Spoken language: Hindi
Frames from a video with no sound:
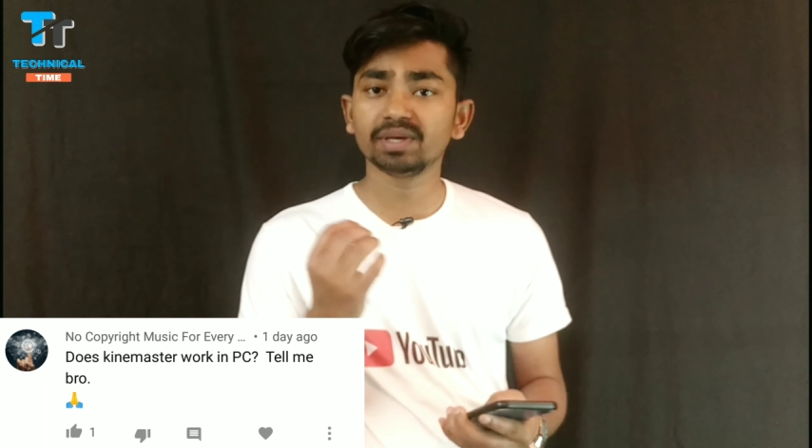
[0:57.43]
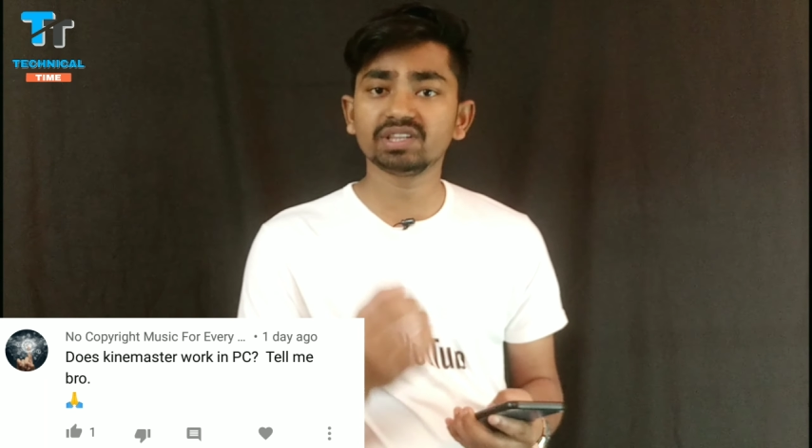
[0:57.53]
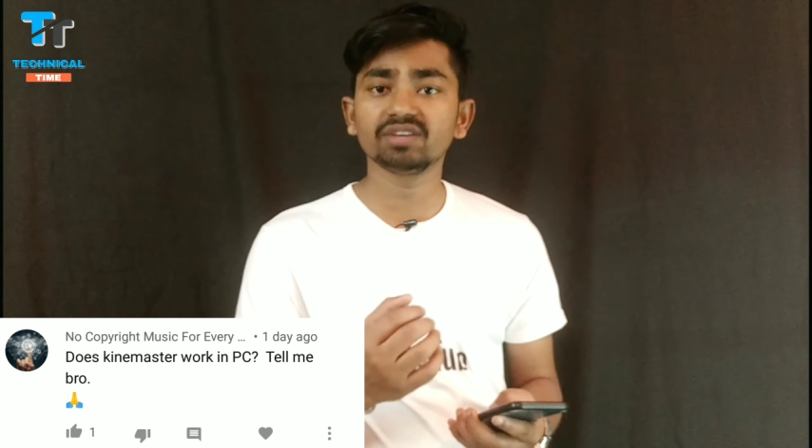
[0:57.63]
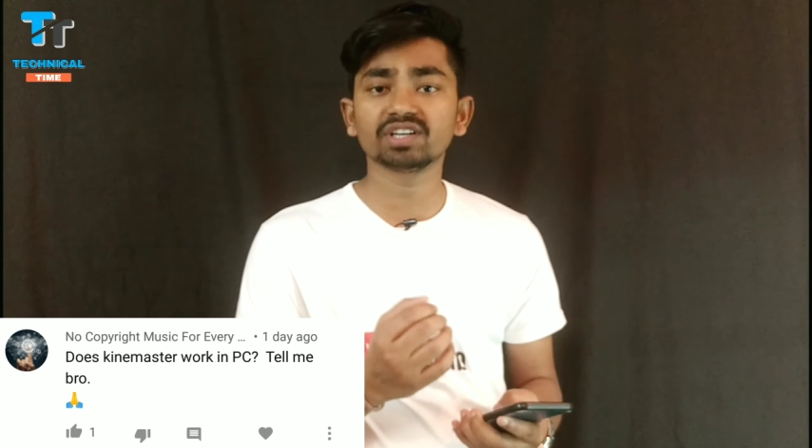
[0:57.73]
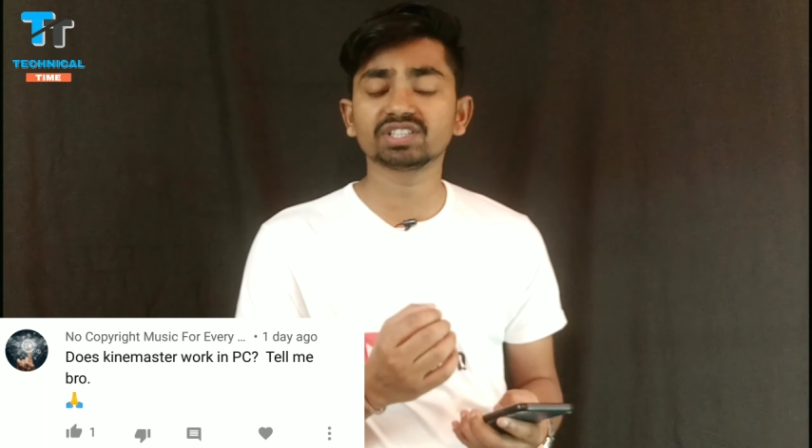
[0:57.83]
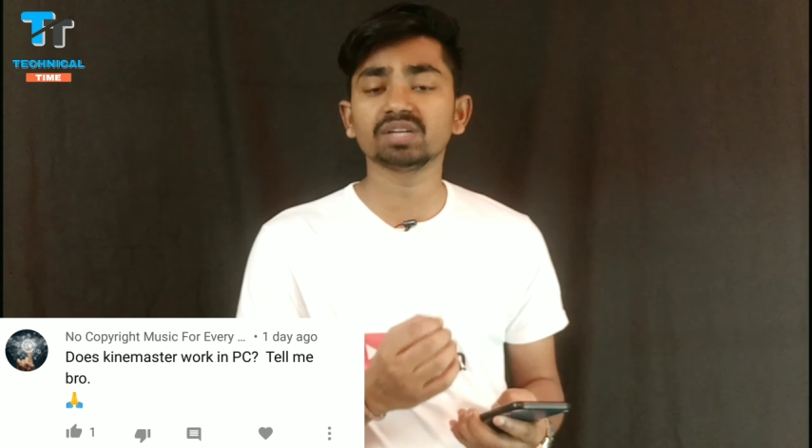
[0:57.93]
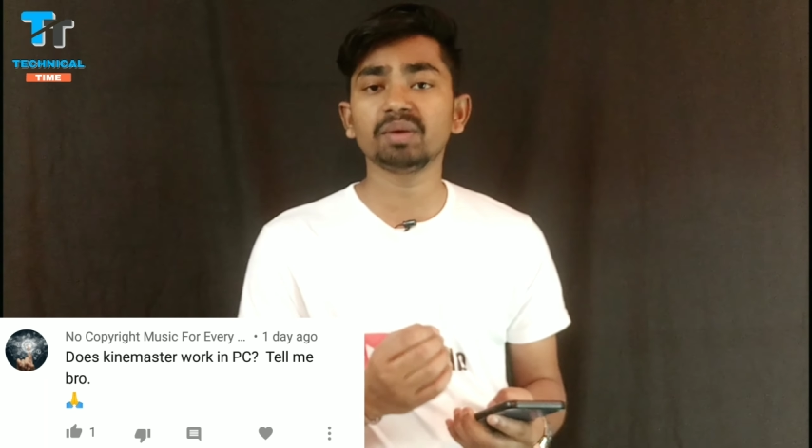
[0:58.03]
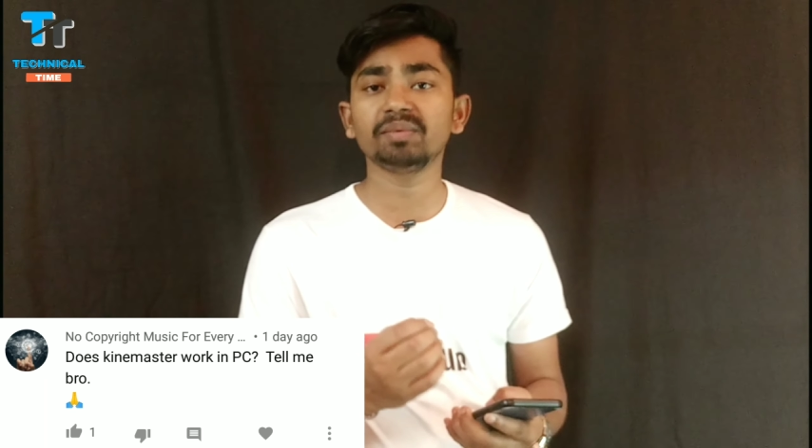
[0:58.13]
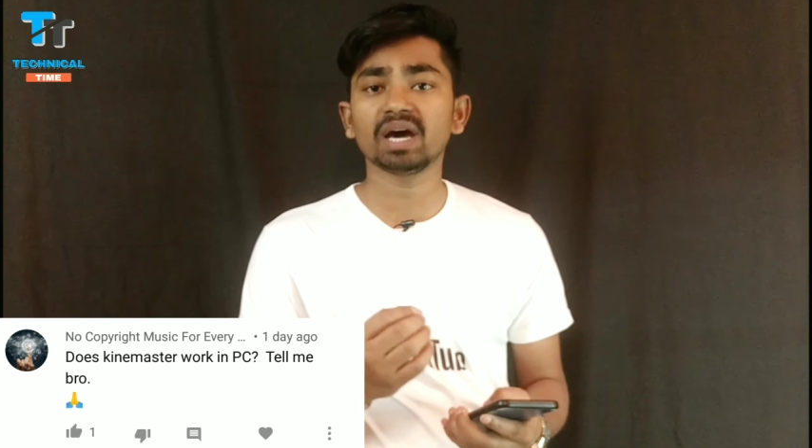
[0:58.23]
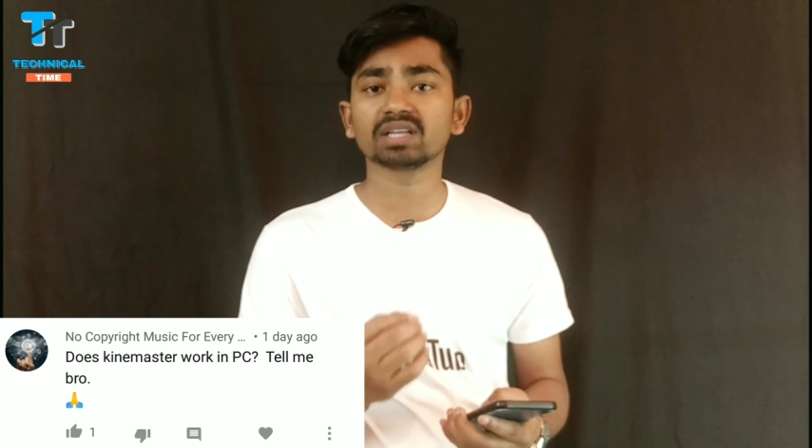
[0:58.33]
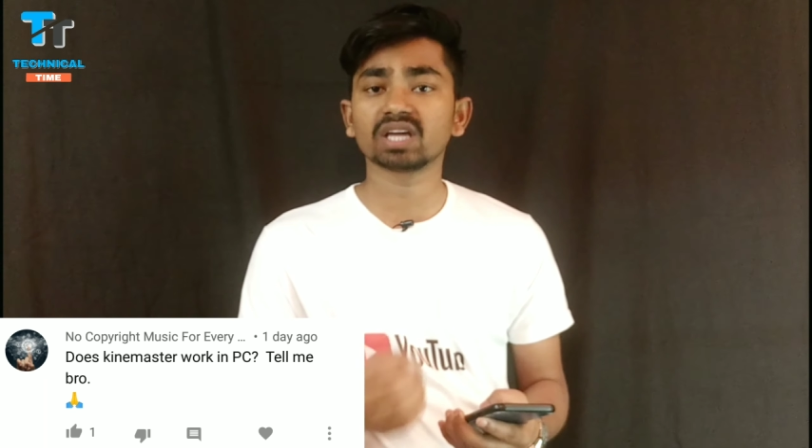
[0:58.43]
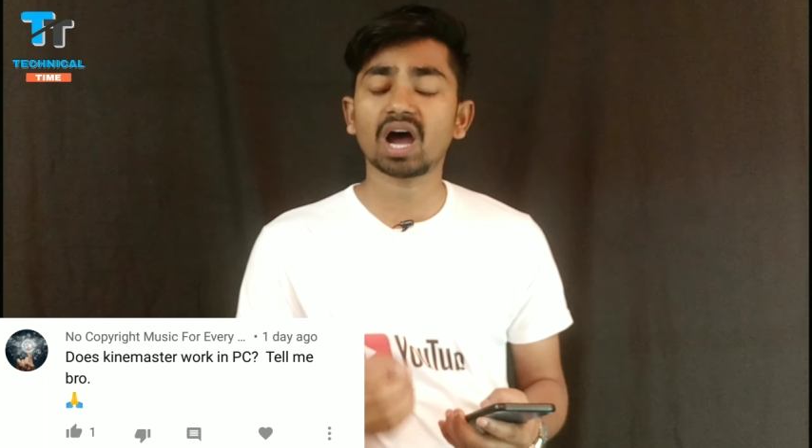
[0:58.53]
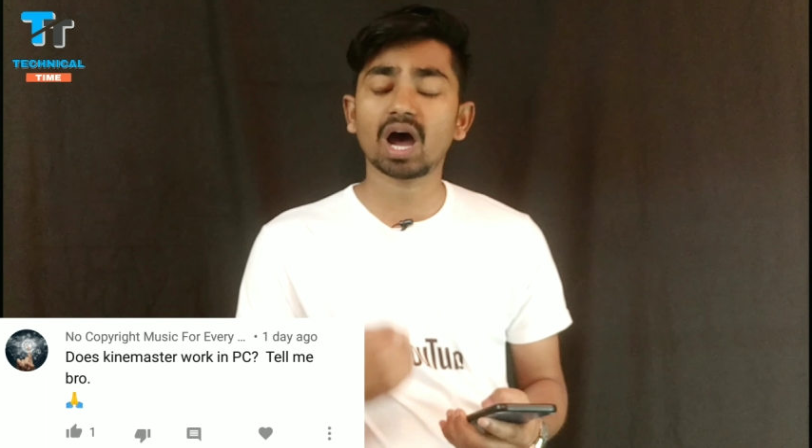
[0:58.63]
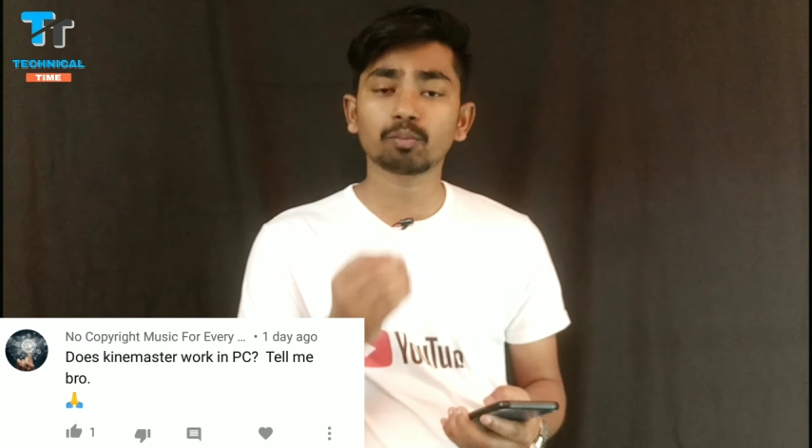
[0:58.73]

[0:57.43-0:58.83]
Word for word: पीसी वर्जन में भी आता है